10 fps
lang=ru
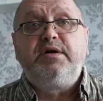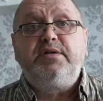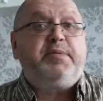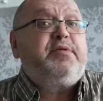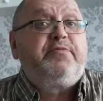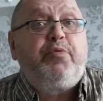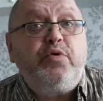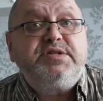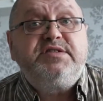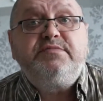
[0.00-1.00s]
Например, в
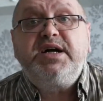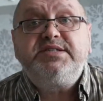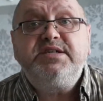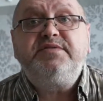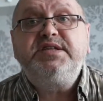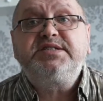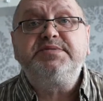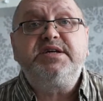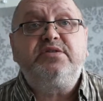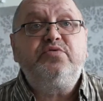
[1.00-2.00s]
поезде, в магазине, в детском
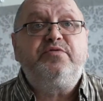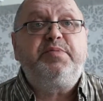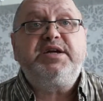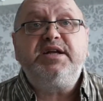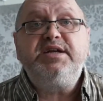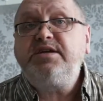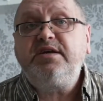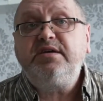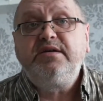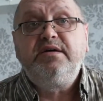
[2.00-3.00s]
саду, в
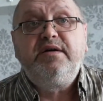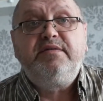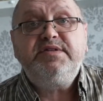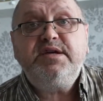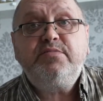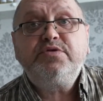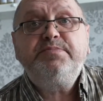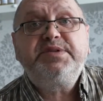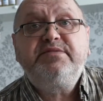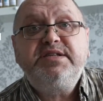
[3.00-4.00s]
поликлинике. Везде
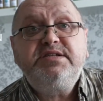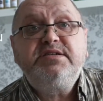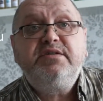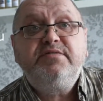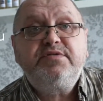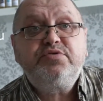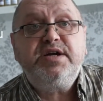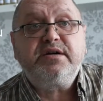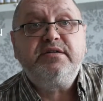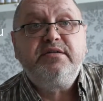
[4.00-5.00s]
можно подхватить
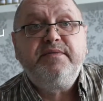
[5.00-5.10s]
вирусняк.